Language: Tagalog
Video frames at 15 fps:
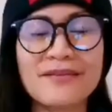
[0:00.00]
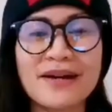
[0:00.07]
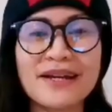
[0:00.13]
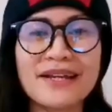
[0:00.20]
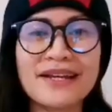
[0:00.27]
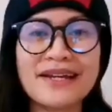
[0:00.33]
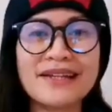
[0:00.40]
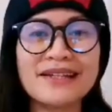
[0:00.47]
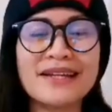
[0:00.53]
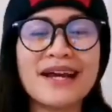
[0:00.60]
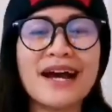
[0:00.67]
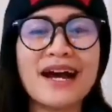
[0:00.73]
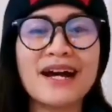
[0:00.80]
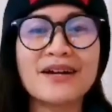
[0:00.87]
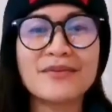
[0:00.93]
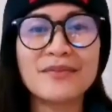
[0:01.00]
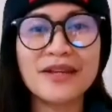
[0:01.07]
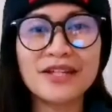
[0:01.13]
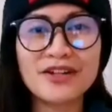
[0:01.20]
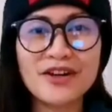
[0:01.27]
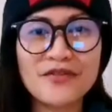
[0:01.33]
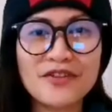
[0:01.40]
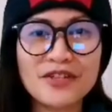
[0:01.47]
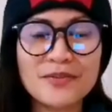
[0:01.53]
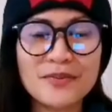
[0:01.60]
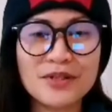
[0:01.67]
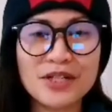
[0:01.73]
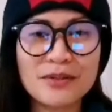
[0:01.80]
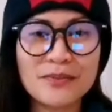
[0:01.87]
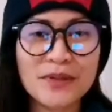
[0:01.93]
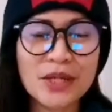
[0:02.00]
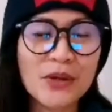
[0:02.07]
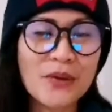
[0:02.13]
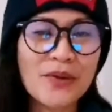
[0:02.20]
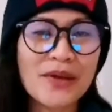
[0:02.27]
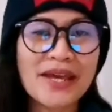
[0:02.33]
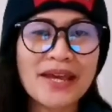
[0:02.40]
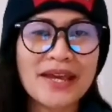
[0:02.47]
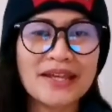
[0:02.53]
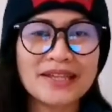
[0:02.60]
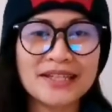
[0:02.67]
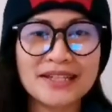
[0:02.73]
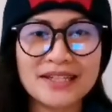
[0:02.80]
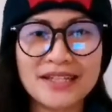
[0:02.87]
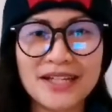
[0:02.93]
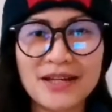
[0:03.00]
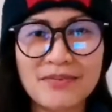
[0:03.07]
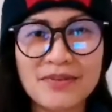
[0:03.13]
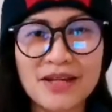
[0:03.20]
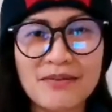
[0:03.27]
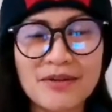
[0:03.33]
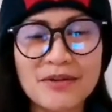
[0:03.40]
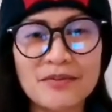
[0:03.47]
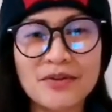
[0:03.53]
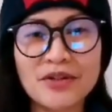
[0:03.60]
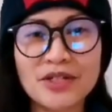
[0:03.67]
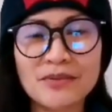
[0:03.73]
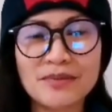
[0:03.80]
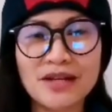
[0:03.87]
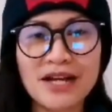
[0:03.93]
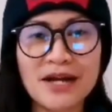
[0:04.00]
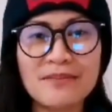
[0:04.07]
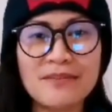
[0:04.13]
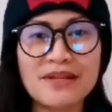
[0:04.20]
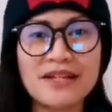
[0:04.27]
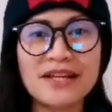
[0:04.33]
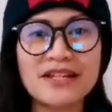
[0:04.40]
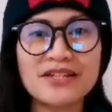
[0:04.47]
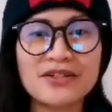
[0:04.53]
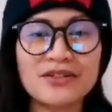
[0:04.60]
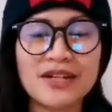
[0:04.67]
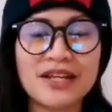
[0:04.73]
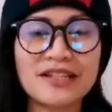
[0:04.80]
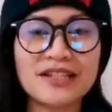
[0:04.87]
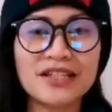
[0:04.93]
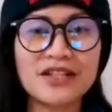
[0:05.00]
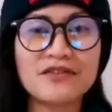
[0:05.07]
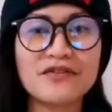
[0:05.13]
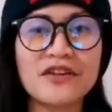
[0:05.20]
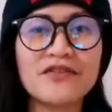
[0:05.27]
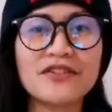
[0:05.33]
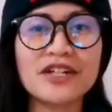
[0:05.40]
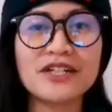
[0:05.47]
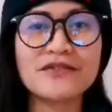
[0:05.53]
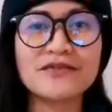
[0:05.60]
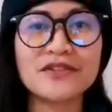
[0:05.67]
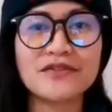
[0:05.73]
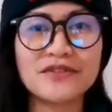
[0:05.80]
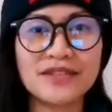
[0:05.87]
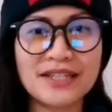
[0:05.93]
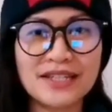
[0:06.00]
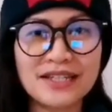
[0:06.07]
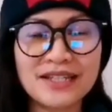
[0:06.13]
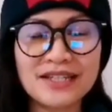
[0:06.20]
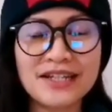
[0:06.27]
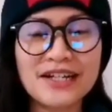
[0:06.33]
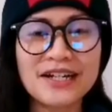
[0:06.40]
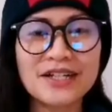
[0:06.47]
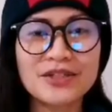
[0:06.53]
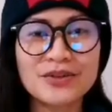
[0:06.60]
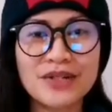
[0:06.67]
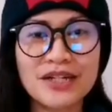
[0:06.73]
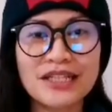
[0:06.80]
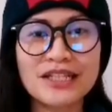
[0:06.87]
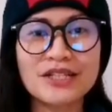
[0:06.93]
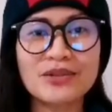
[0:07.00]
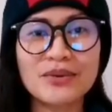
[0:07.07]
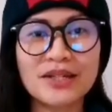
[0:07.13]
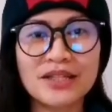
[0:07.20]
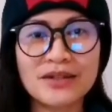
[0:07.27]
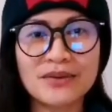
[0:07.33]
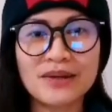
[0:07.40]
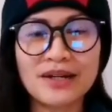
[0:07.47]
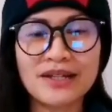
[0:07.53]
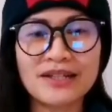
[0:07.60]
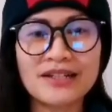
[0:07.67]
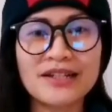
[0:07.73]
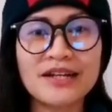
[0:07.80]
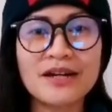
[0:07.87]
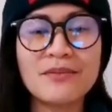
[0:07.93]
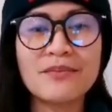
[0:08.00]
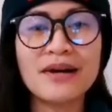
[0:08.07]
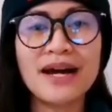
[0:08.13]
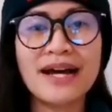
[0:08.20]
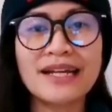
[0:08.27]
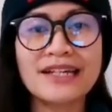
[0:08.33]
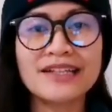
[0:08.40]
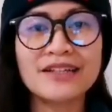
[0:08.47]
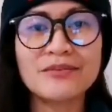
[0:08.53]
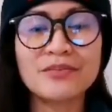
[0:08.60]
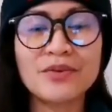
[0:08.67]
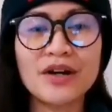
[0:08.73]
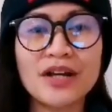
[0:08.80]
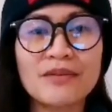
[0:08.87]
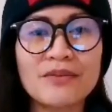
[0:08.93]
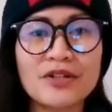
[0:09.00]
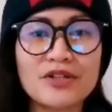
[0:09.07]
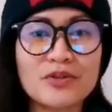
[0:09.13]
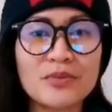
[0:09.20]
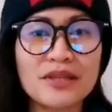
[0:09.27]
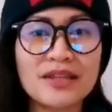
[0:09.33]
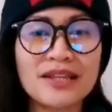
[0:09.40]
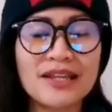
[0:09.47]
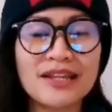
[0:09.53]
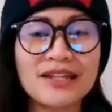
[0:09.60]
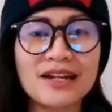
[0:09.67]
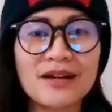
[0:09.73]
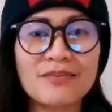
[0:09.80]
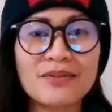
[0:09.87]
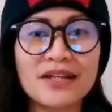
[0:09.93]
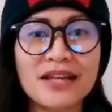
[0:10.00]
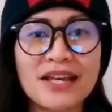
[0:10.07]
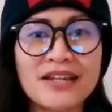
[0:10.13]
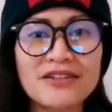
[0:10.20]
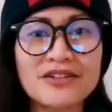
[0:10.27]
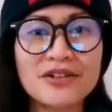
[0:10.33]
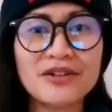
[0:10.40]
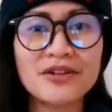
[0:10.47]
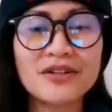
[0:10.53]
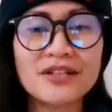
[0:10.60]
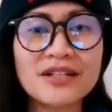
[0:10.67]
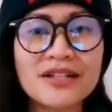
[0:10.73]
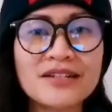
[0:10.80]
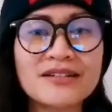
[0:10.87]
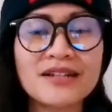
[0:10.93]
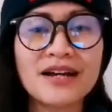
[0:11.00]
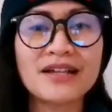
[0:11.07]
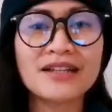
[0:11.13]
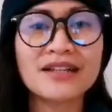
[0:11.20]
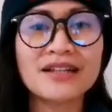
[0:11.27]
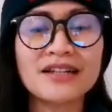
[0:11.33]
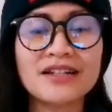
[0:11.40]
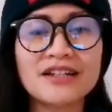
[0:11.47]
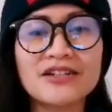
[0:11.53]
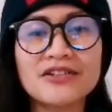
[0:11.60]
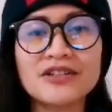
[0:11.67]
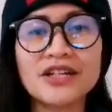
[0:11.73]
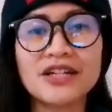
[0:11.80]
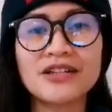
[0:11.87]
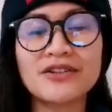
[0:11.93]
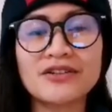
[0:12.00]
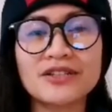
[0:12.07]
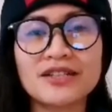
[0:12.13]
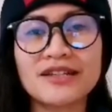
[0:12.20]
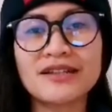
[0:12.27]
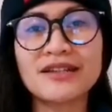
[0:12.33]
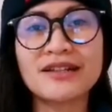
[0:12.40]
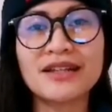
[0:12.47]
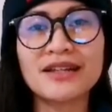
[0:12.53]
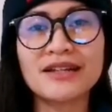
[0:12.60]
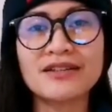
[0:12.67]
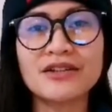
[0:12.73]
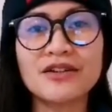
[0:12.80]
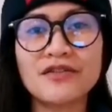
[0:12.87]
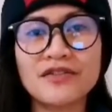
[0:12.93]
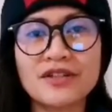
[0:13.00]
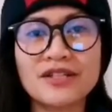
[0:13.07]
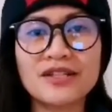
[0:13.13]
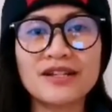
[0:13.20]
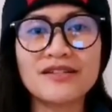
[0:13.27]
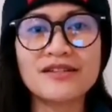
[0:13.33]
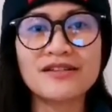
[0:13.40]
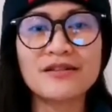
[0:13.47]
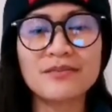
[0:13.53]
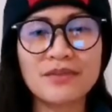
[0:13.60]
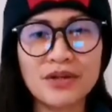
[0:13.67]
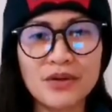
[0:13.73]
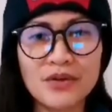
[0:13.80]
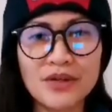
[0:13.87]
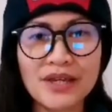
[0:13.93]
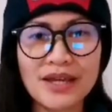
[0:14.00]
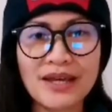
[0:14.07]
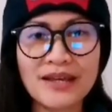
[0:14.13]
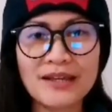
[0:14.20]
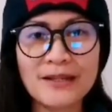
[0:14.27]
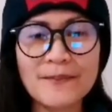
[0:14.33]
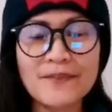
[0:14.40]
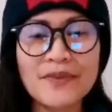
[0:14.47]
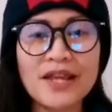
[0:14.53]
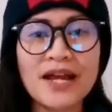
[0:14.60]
kababayan, ang main office po ng POA ay itatanggap lamang po ng mga application until February 15, 2021. Maaari din po kayo magsumite ng application sa kanilang regional o satellite offices ng POA